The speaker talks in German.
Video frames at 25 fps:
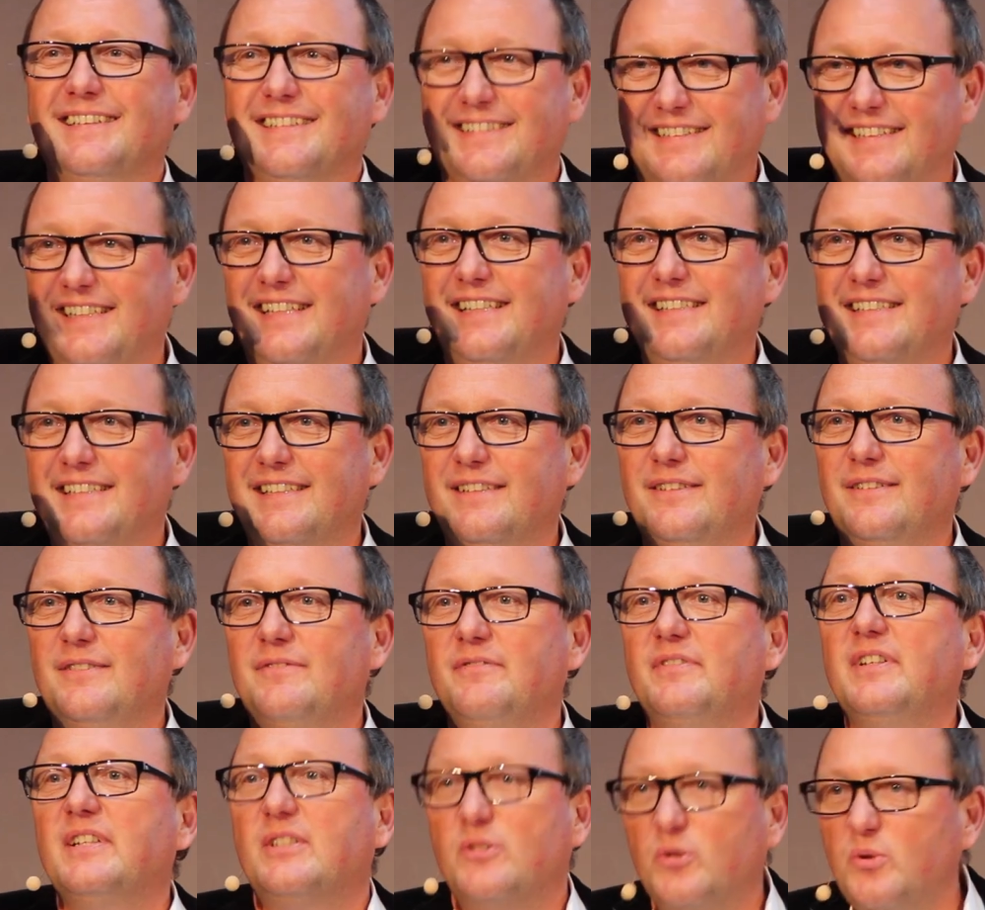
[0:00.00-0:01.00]
Sehen Sie,
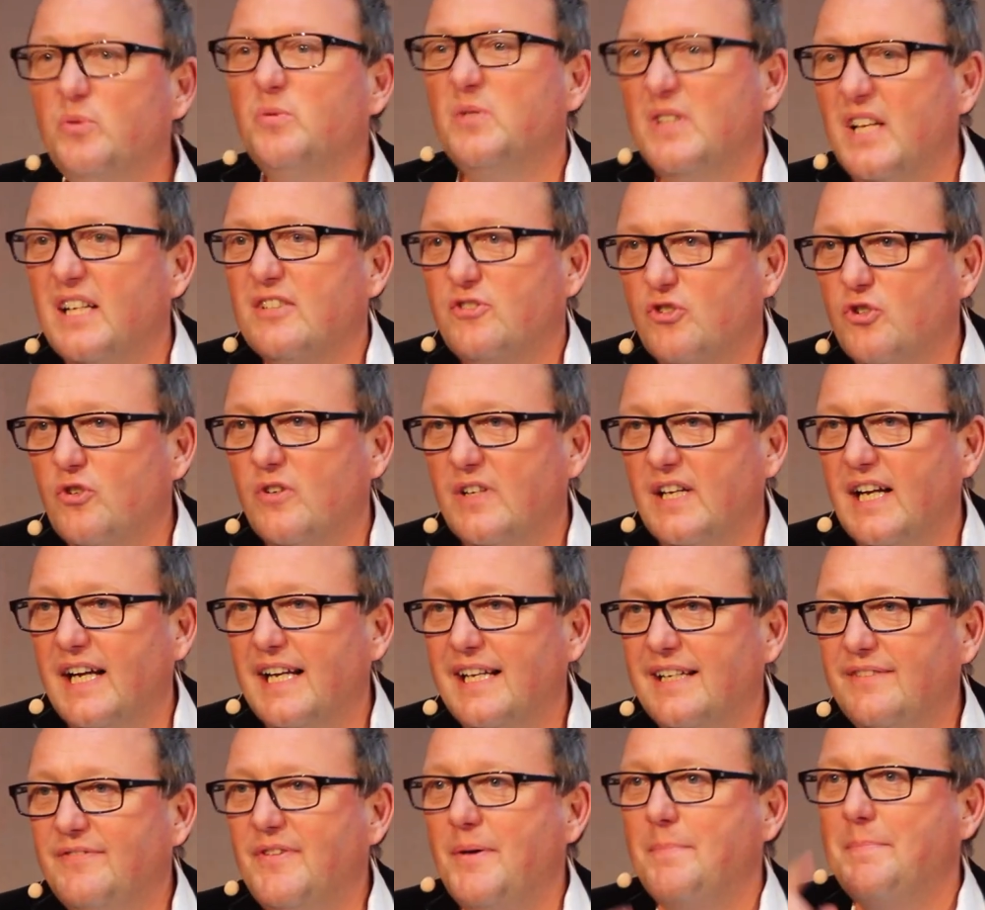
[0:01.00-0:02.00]
wir tun das schon
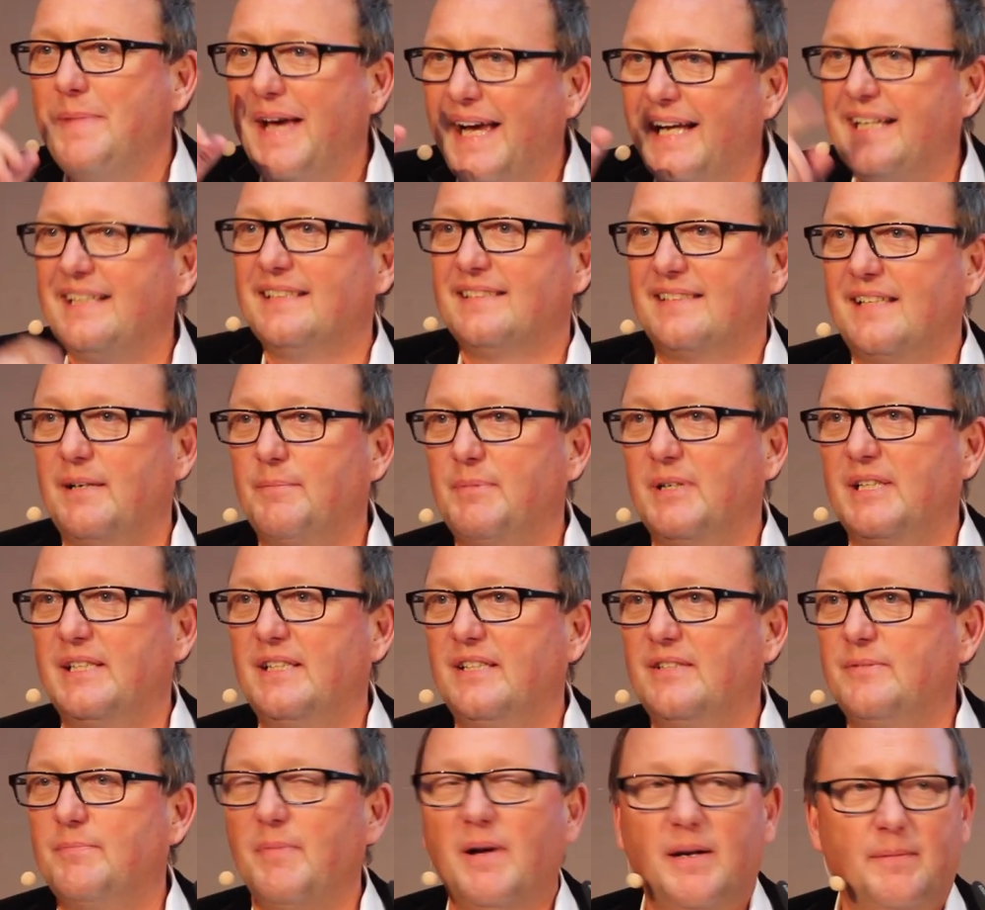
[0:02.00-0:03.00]
alle, wir merken es aber
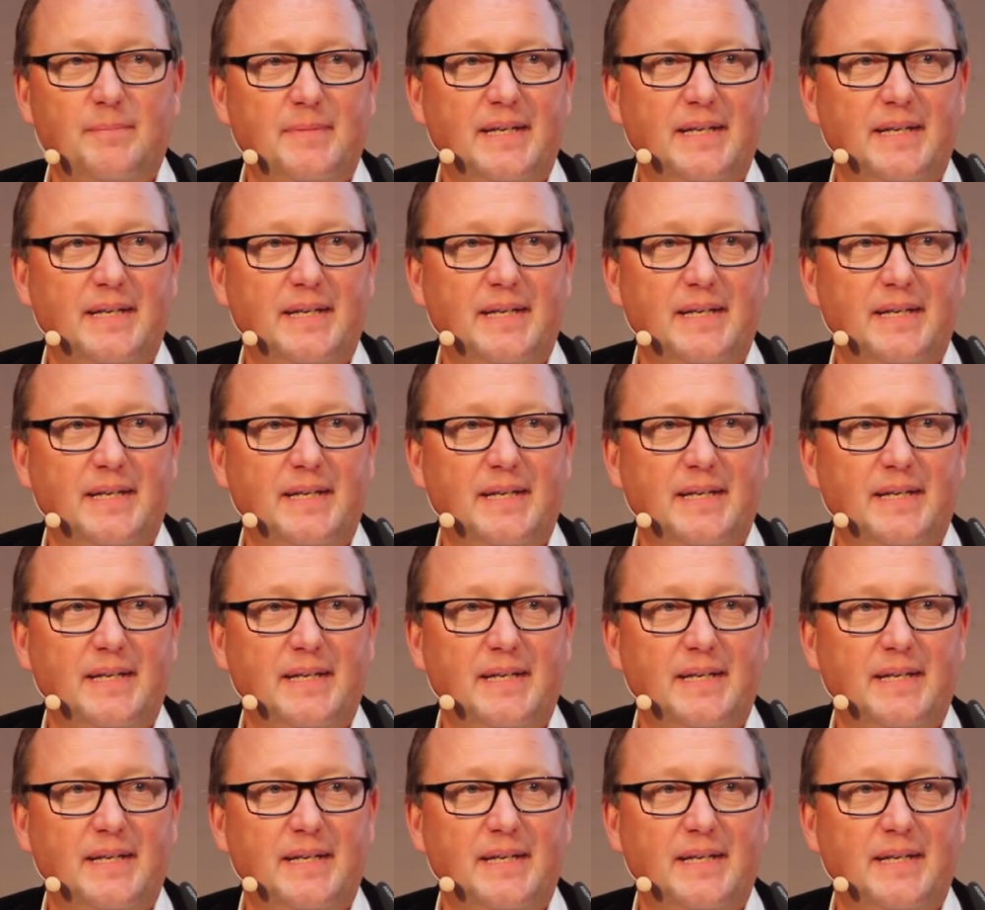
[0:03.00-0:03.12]
nicht mal